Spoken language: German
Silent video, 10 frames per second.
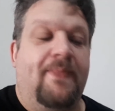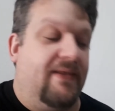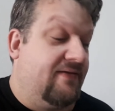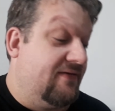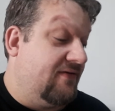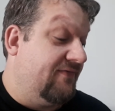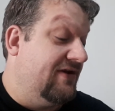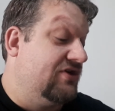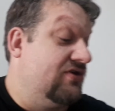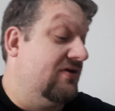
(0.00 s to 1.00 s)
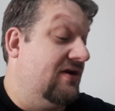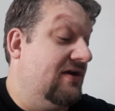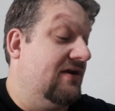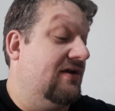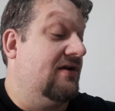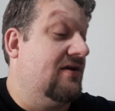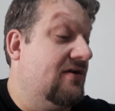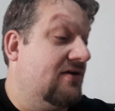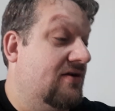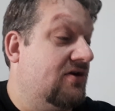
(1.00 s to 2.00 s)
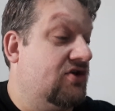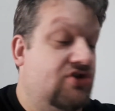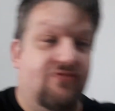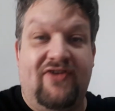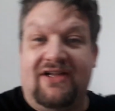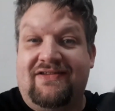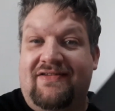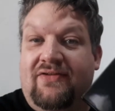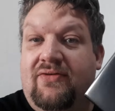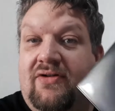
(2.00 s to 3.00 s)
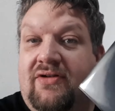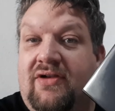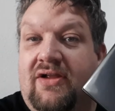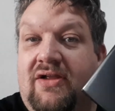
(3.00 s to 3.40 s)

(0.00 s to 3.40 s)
Das ist doch viel schöner in den schwarzen Hüllen.